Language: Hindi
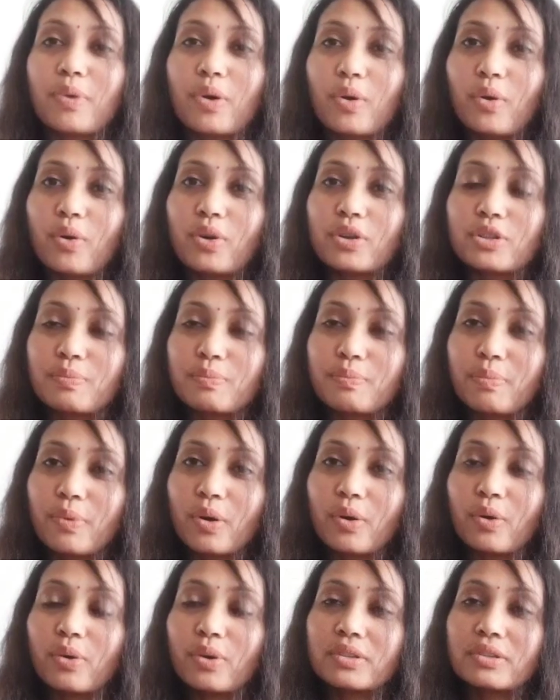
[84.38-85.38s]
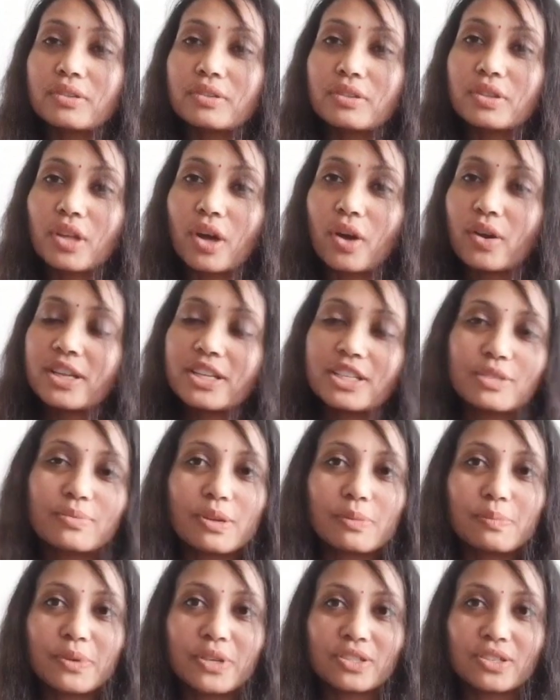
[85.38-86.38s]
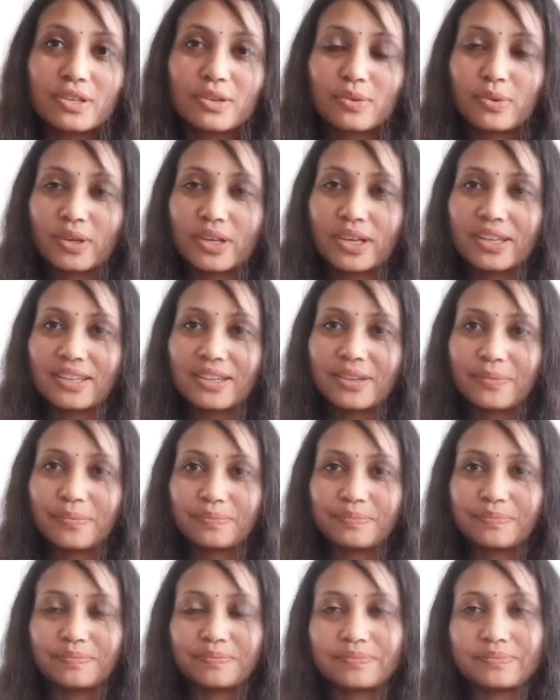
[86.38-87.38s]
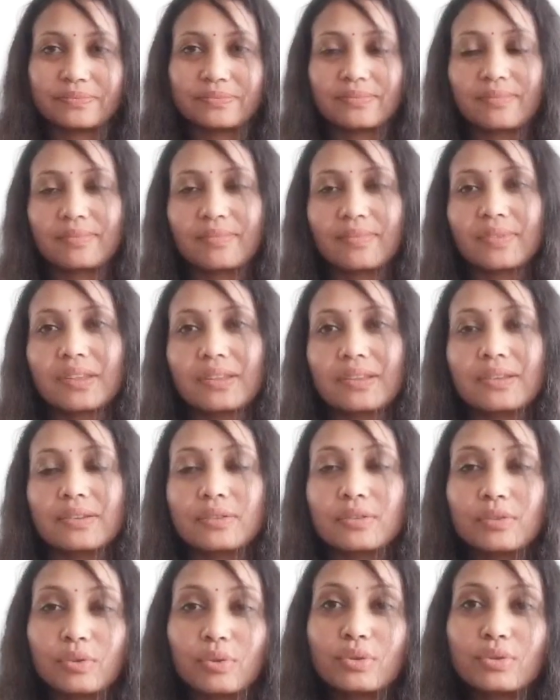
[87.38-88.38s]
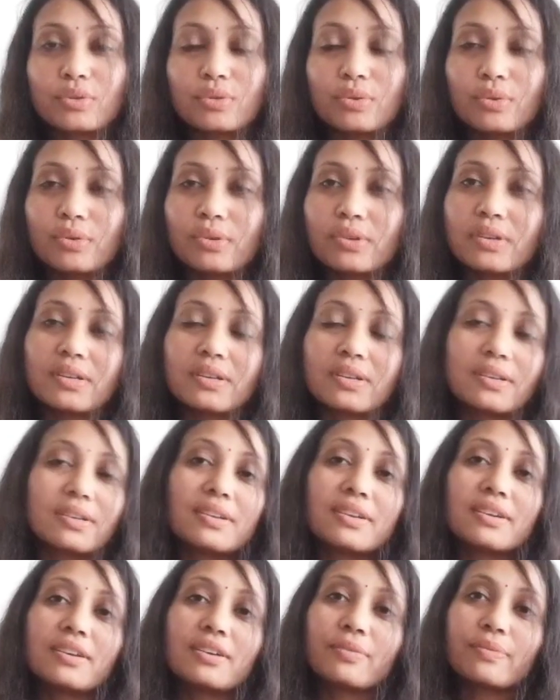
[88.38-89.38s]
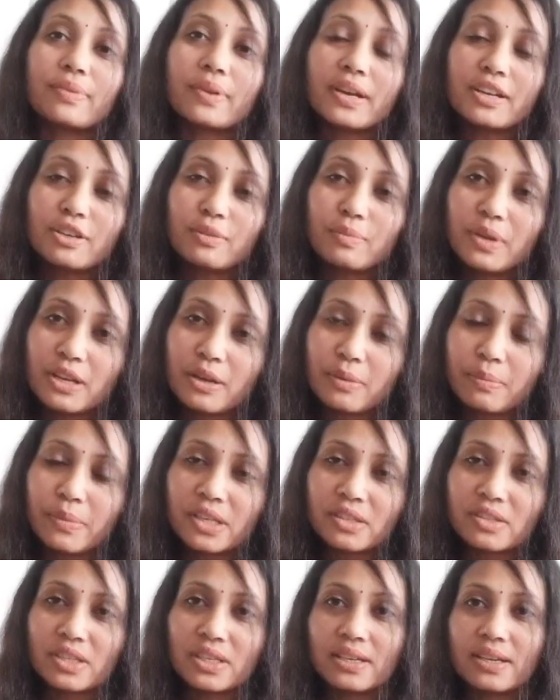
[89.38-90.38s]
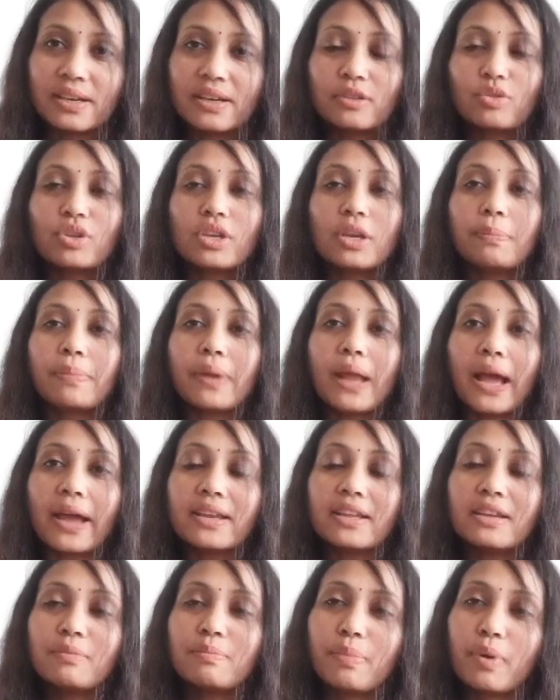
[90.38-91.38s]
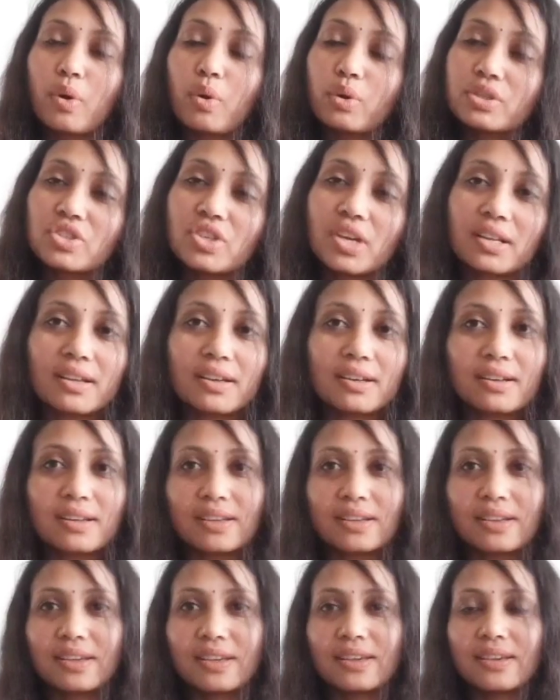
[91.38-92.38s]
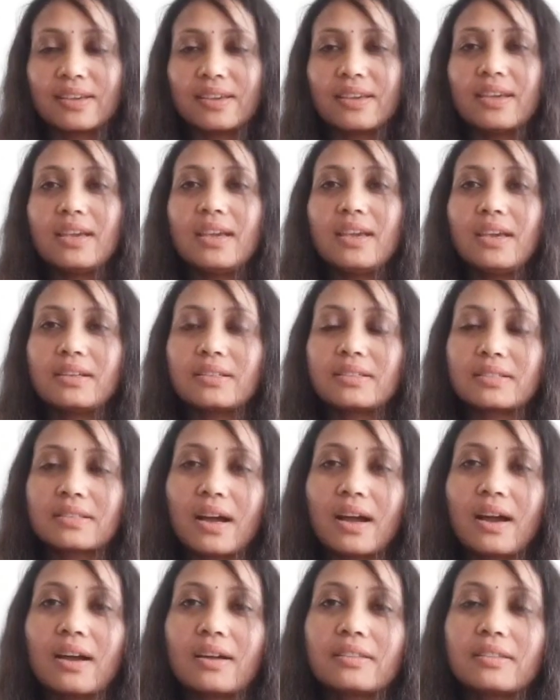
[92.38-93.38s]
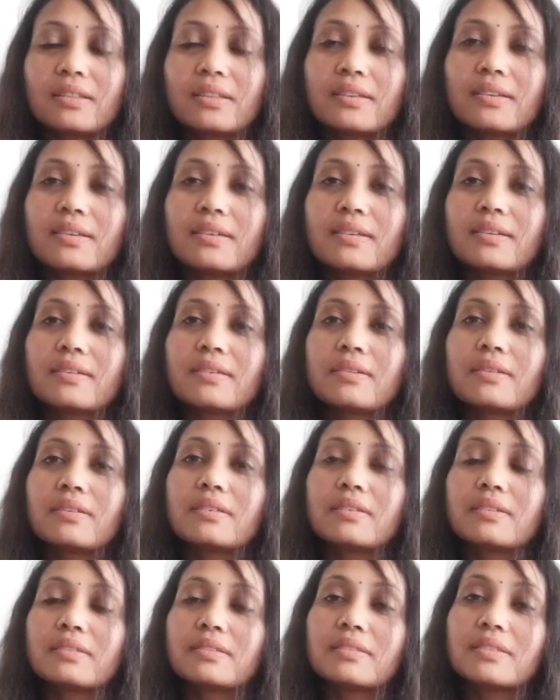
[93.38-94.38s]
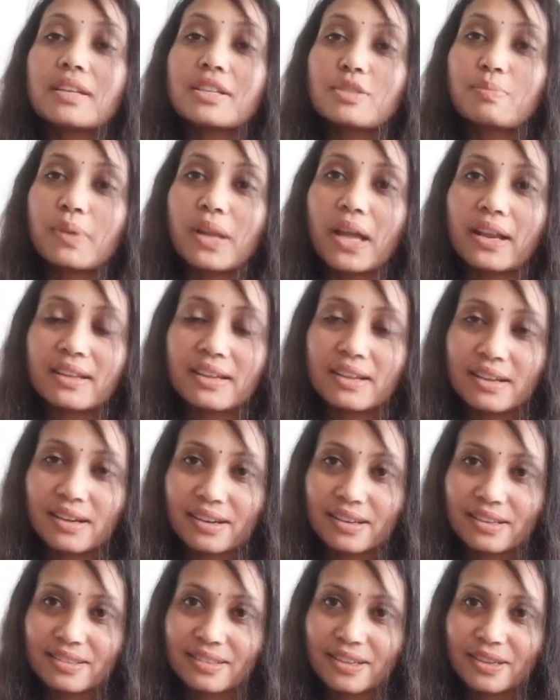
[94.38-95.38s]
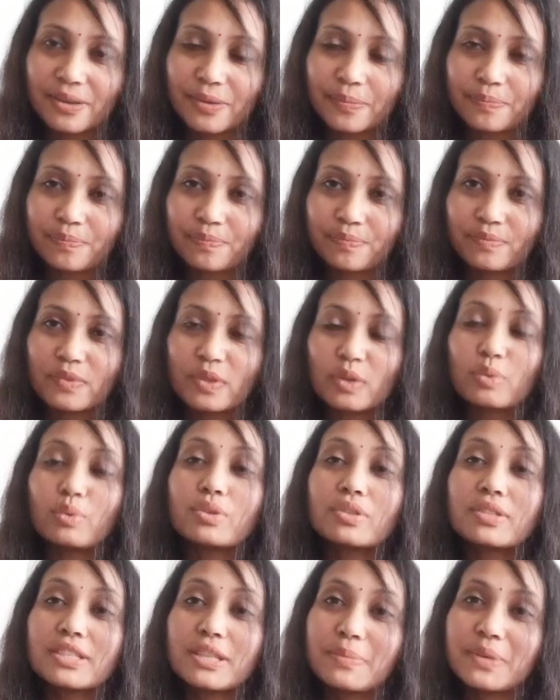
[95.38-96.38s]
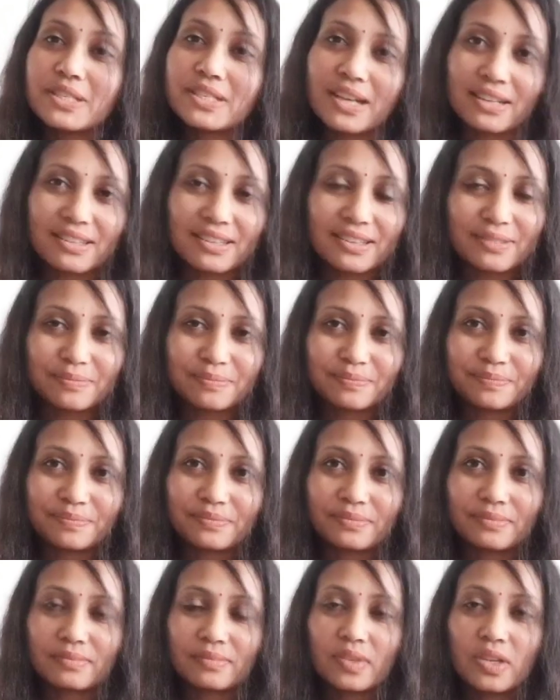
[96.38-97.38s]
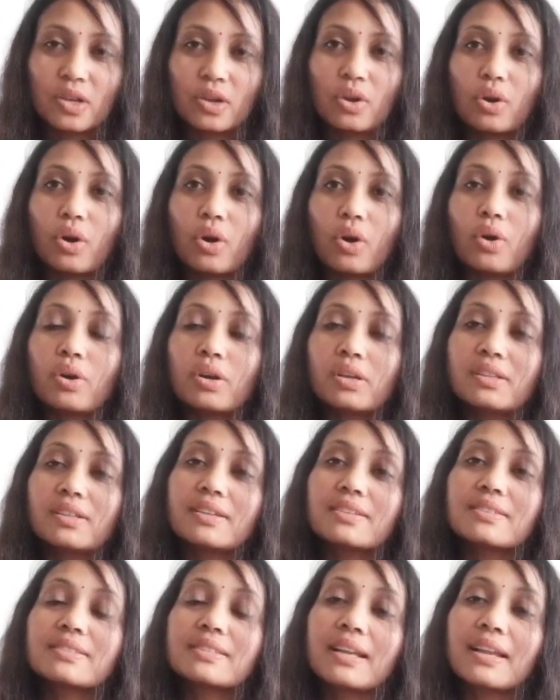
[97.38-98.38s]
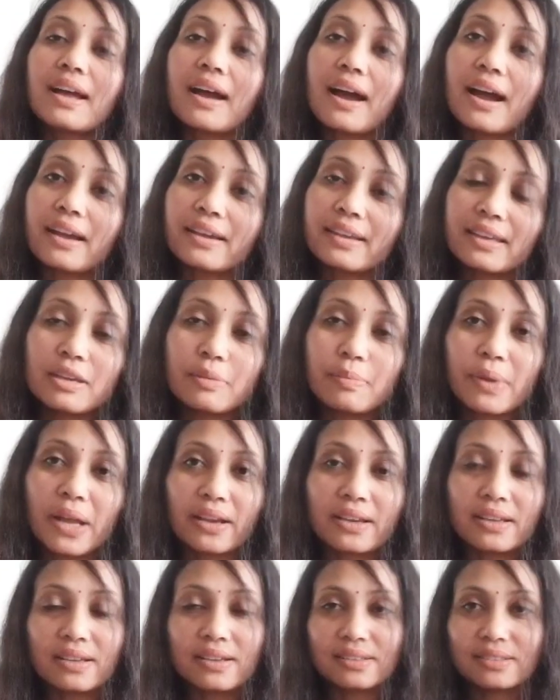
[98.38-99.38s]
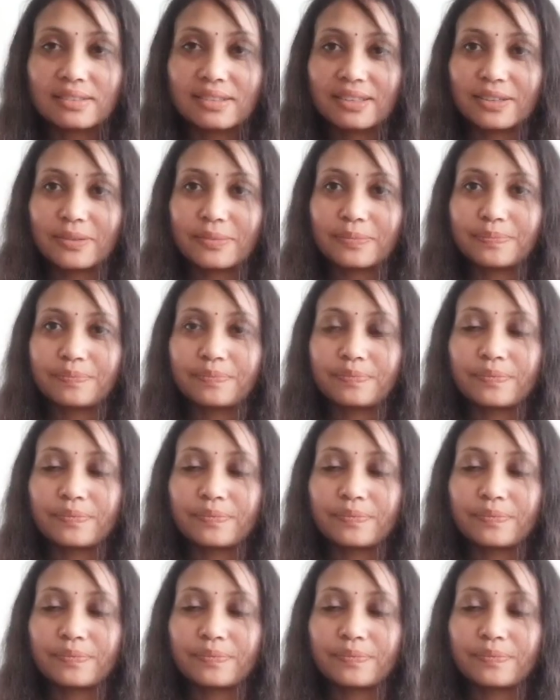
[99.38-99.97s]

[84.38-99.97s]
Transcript: बहुत बहुत नॉलेजेबल पर्सन होंगे ये दोस्तों फ्रंट में नंबर थ्री है तो ये प्लानिंग बहुत ज़्यादा करेंगे एक साथ दस प्लानिंग कर लेते हैं उससे भी ज़्यादा और दस साल आगे की प्लानिंग करते हैं